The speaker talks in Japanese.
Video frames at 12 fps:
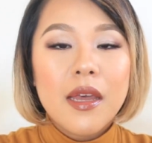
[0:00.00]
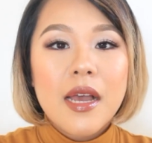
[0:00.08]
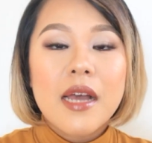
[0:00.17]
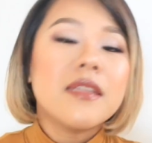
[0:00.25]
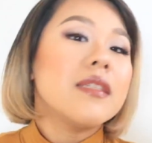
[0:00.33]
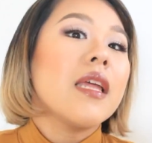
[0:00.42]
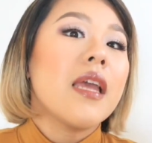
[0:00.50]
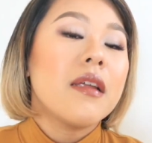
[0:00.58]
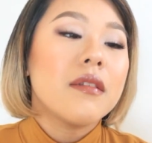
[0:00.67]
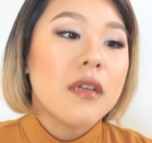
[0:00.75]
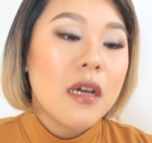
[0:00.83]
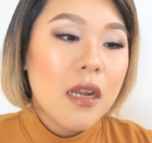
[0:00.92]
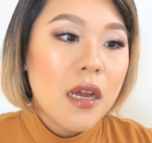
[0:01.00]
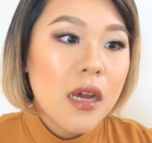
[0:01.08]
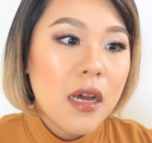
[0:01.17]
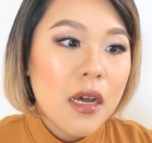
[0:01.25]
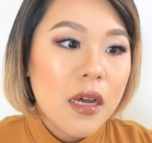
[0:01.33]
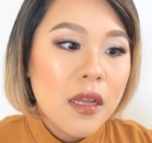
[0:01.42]
感じでやるか
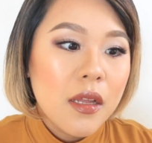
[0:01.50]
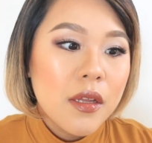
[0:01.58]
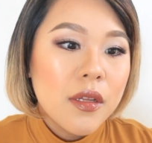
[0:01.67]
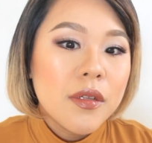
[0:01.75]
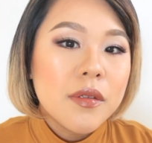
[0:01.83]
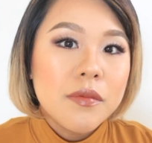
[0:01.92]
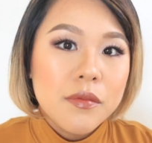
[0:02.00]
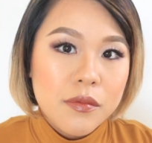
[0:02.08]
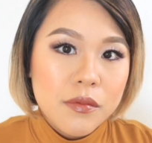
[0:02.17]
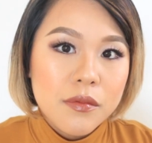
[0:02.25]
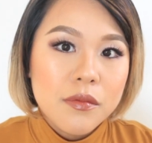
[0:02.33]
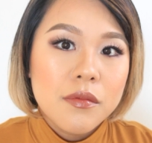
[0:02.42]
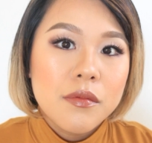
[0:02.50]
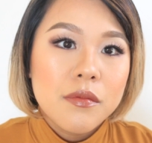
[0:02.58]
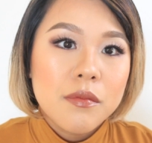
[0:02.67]
ら、うん。